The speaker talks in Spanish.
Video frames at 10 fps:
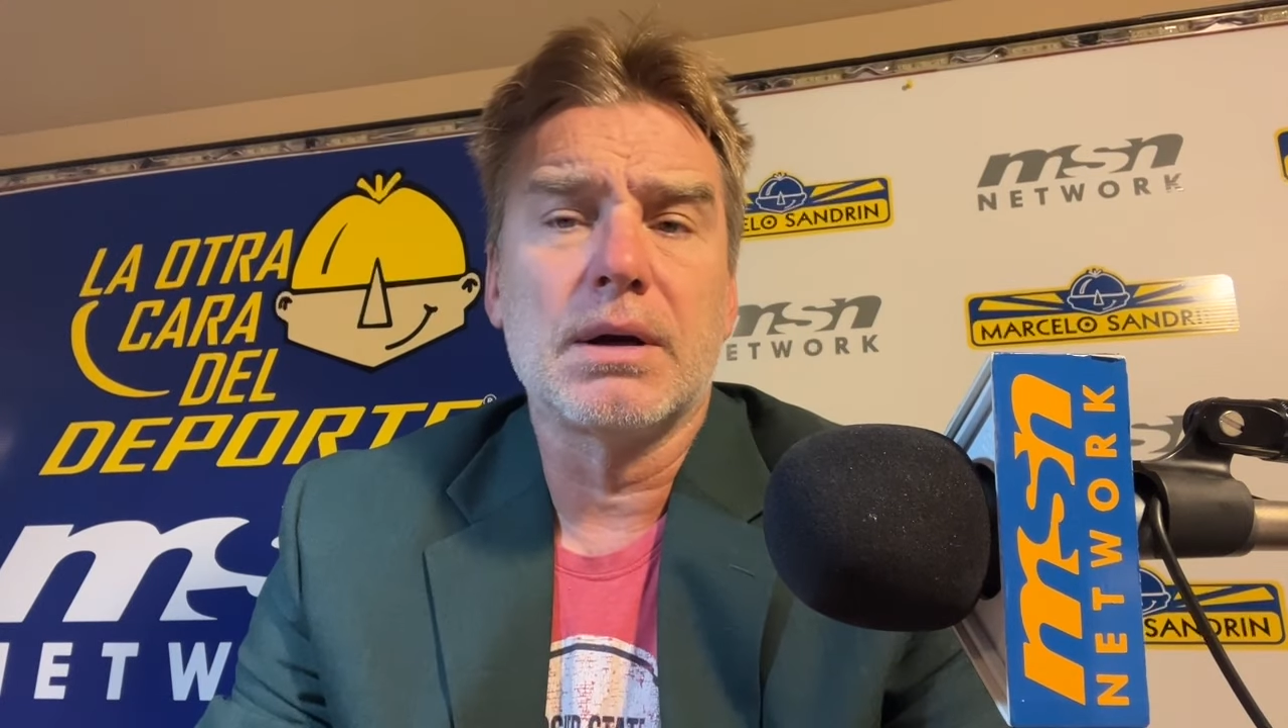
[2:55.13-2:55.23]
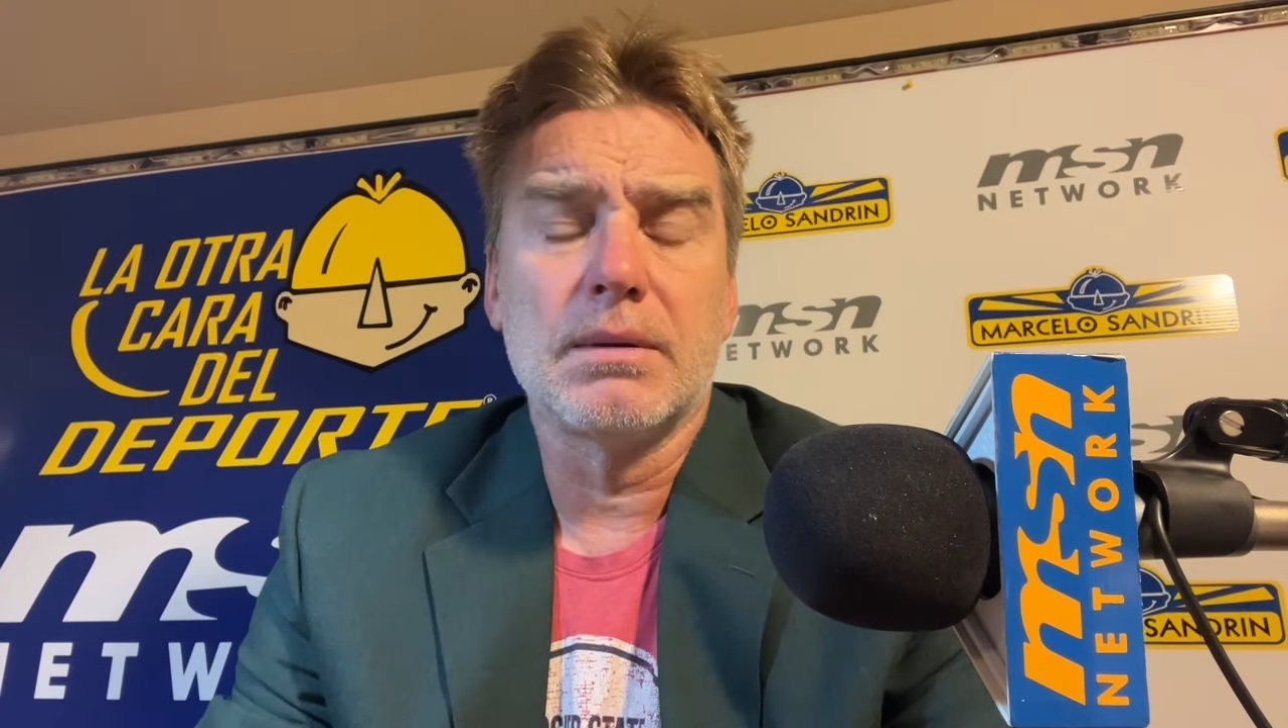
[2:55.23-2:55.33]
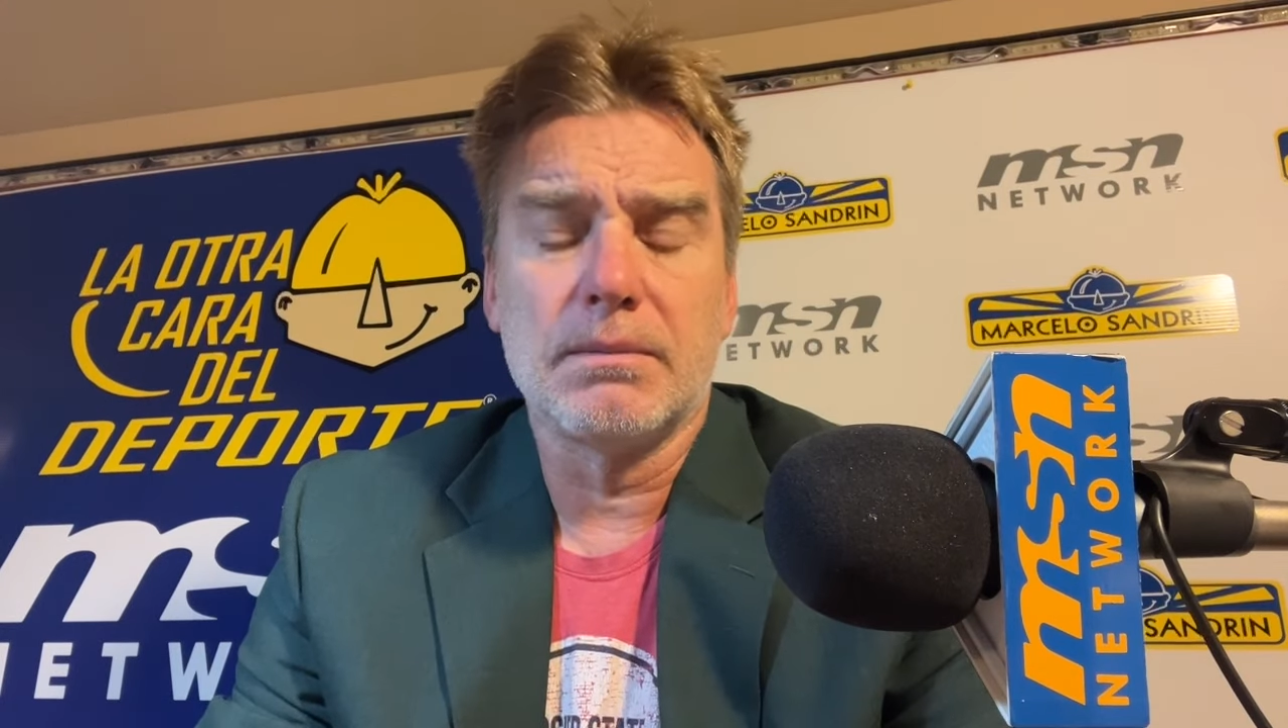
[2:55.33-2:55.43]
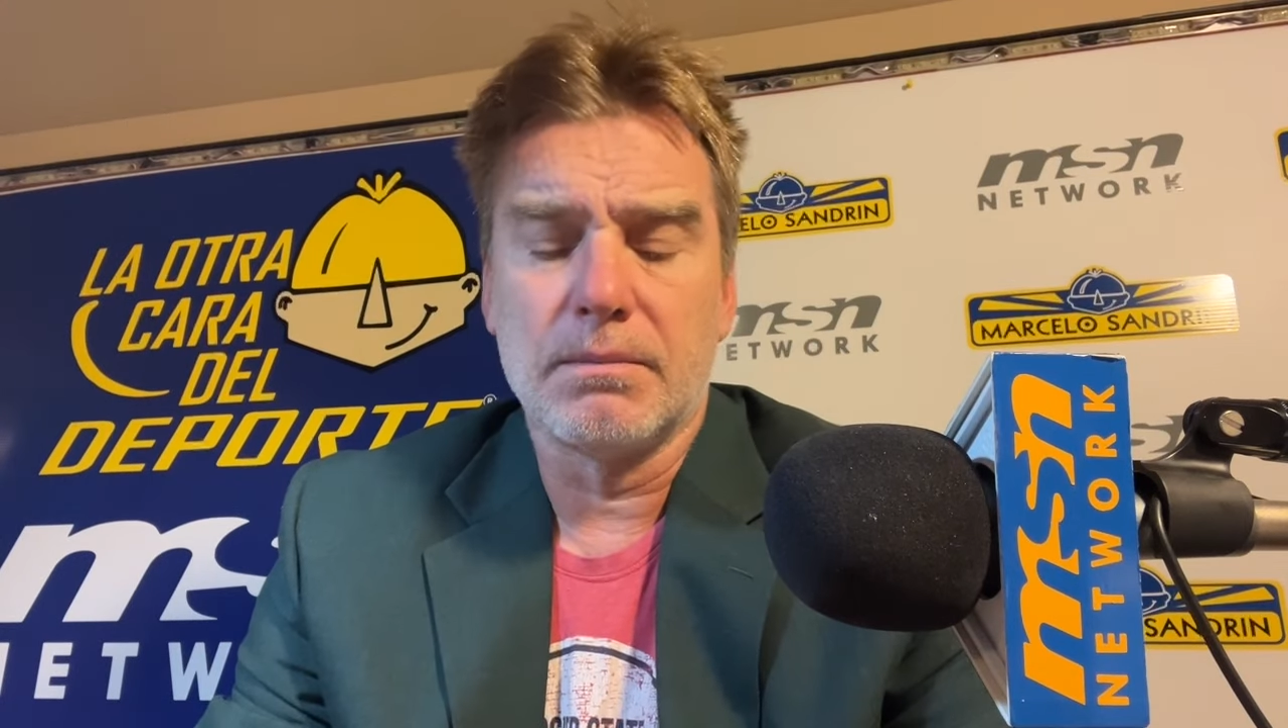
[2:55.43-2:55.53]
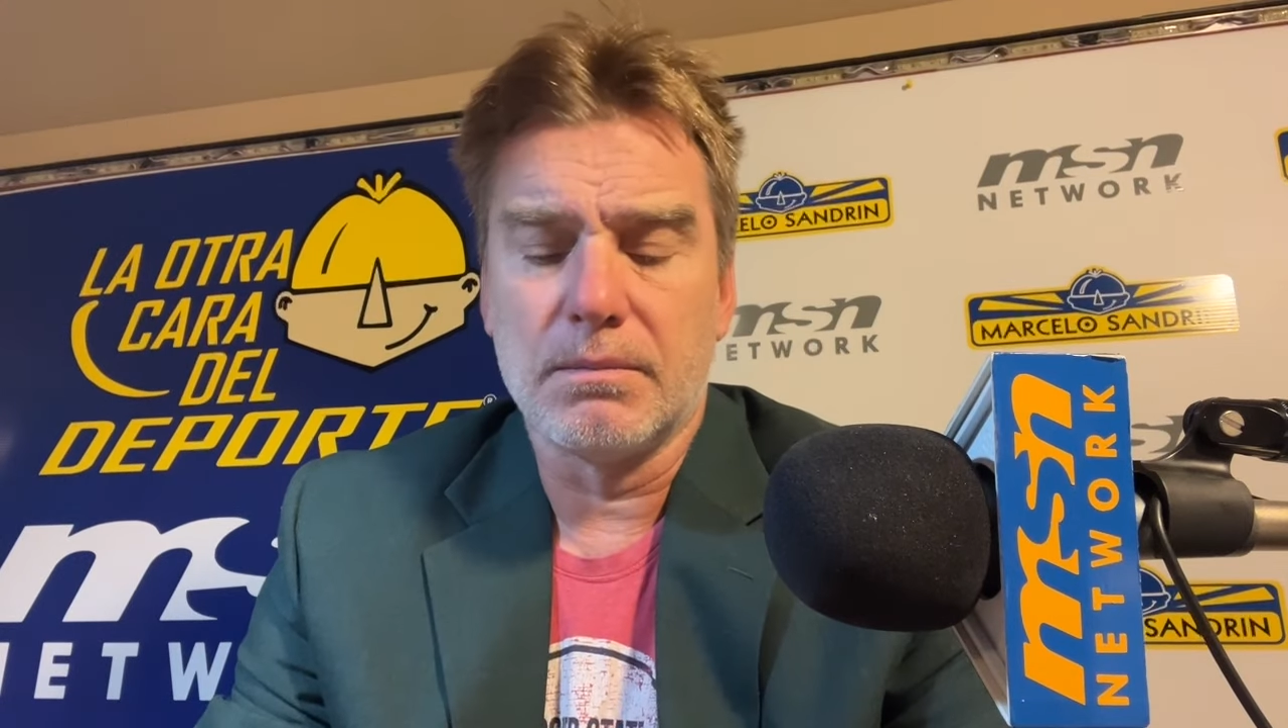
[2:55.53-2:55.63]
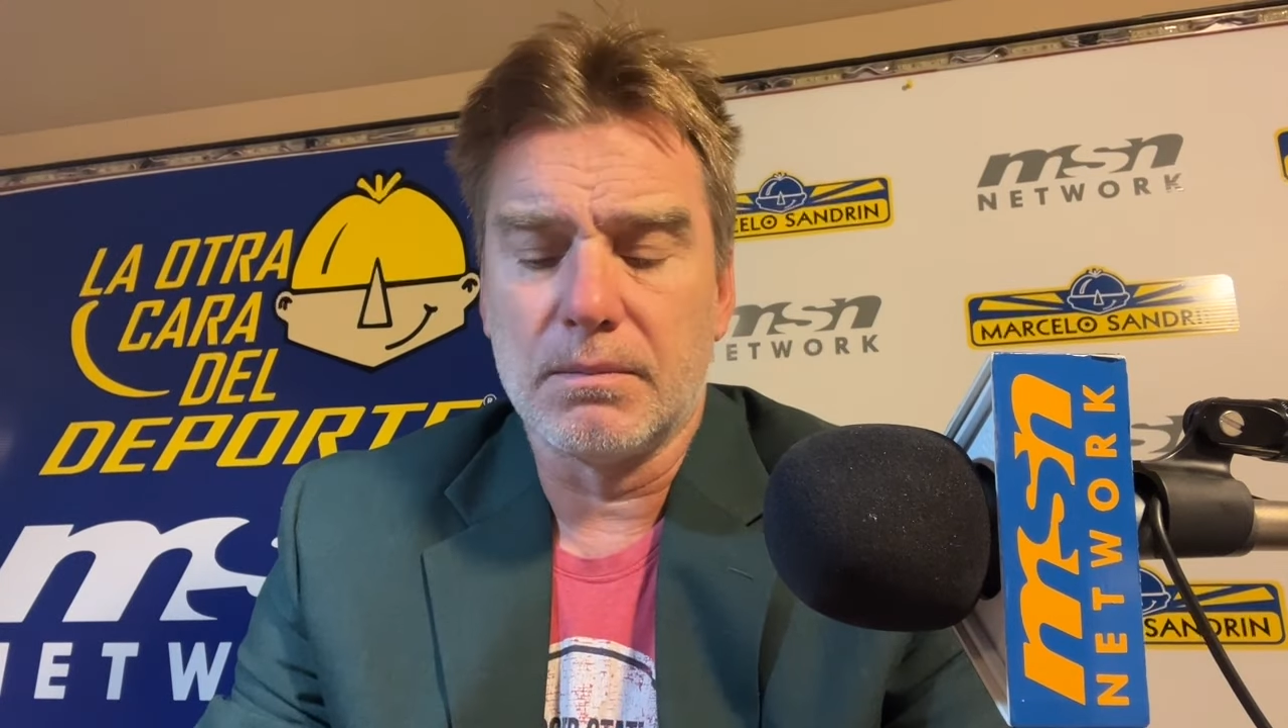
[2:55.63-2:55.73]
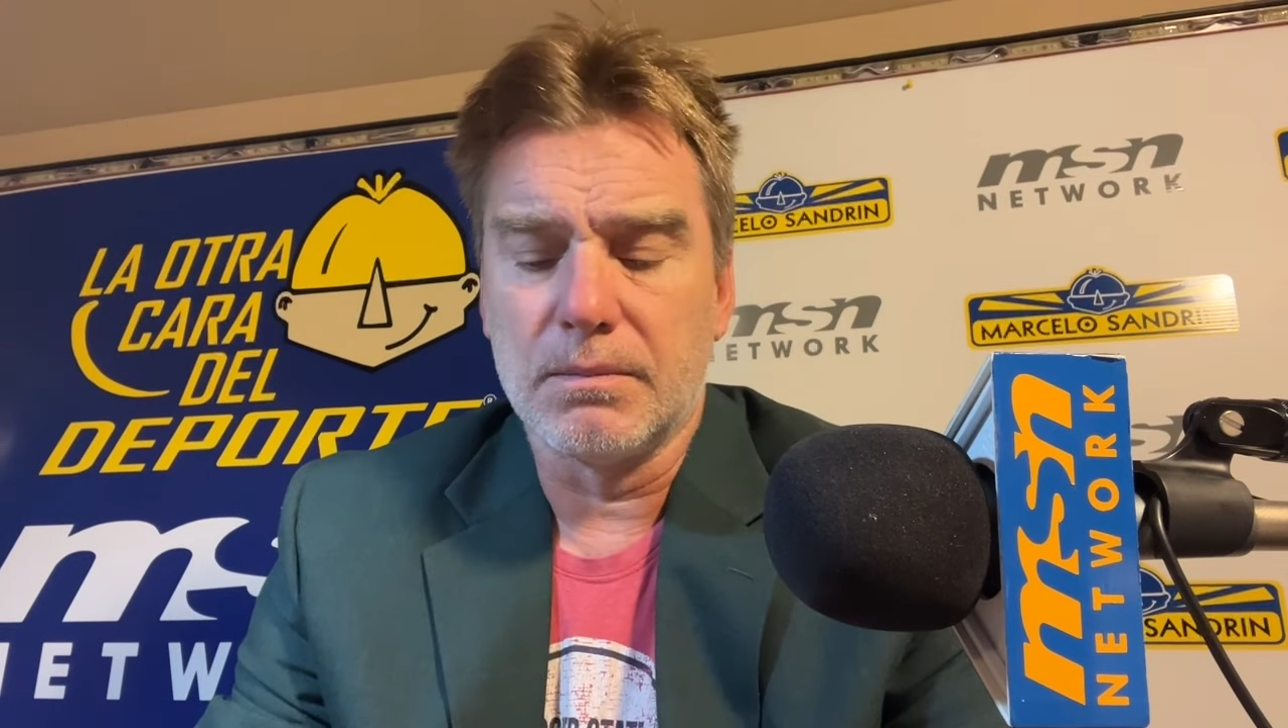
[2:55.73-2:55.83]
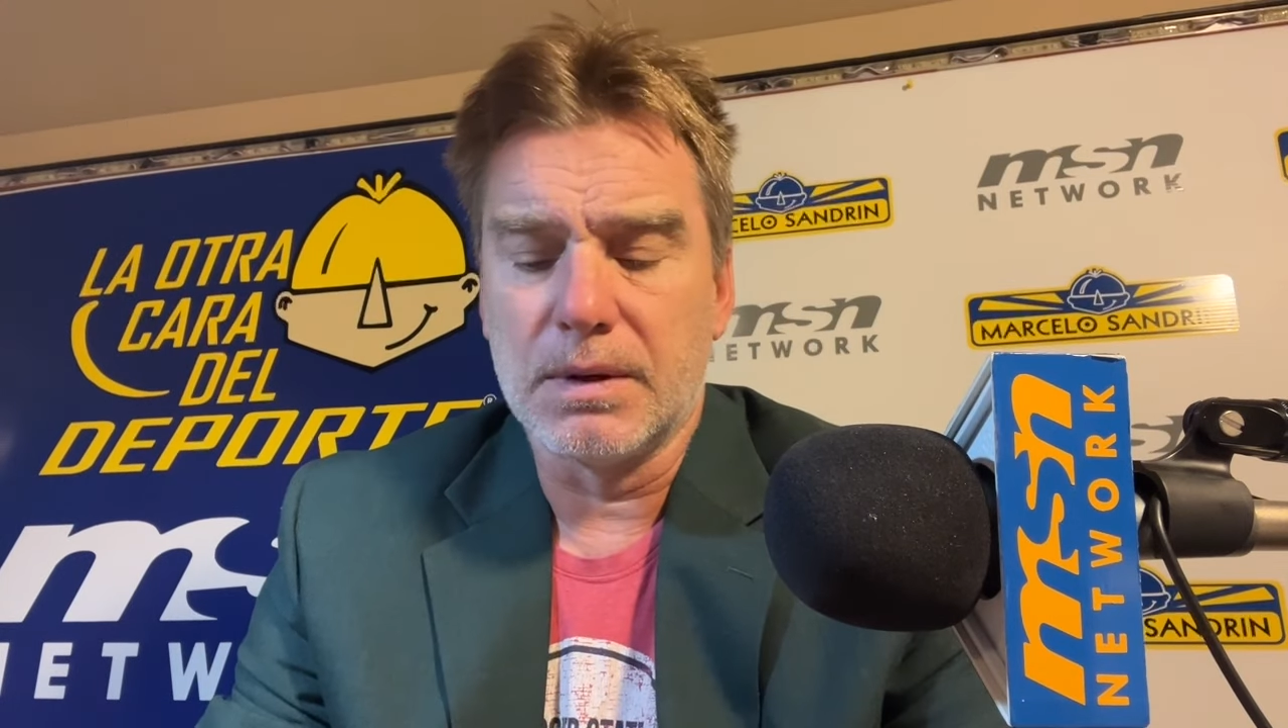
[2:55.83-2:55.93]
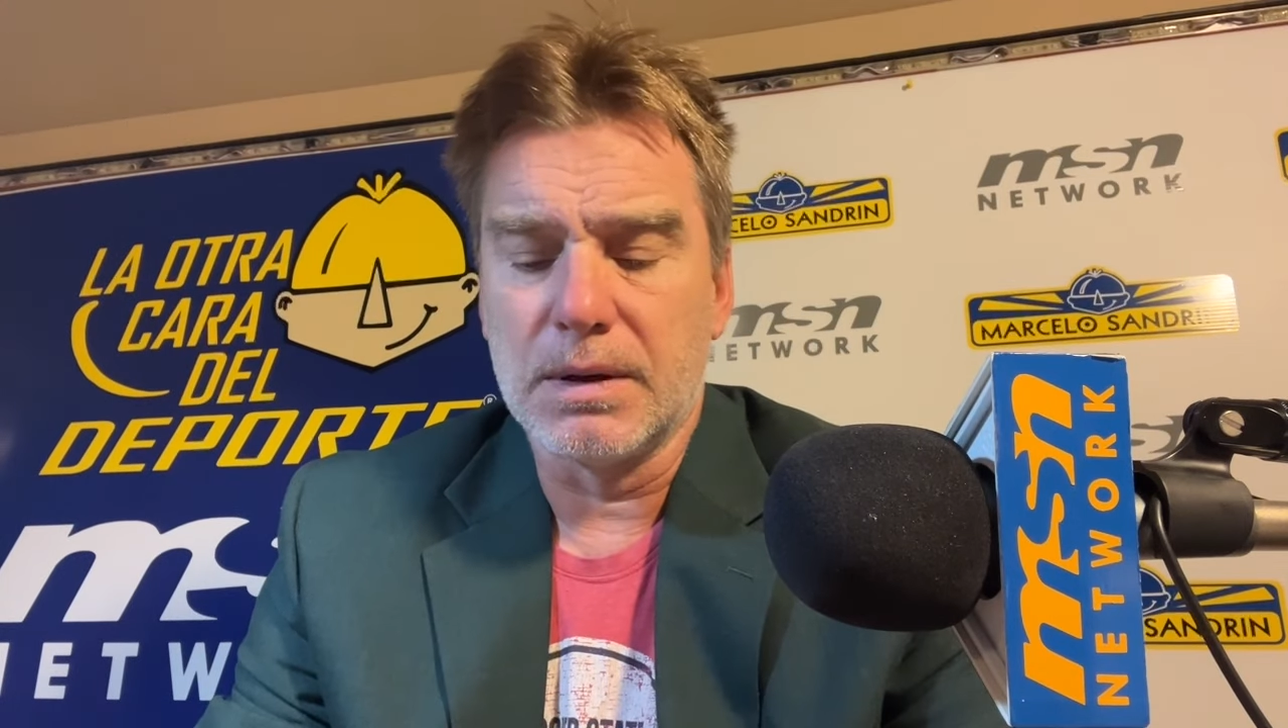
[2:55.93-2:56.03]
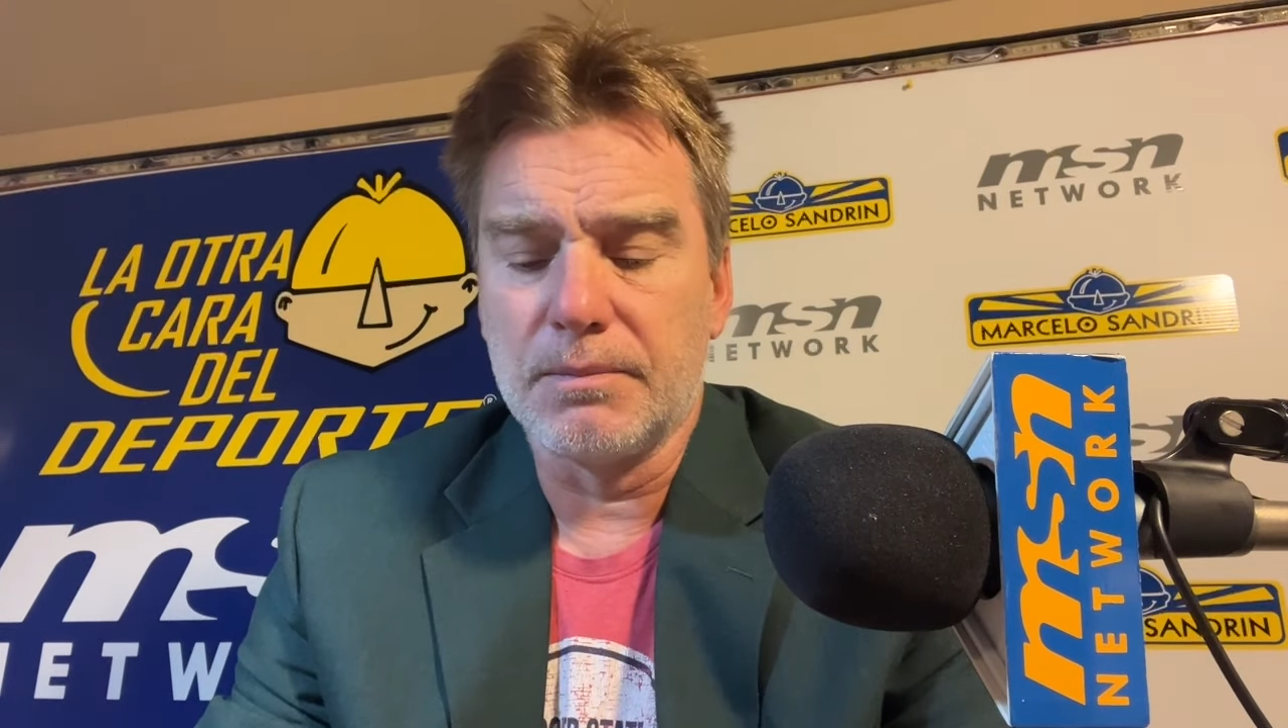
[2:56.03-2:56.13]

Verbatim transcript: em,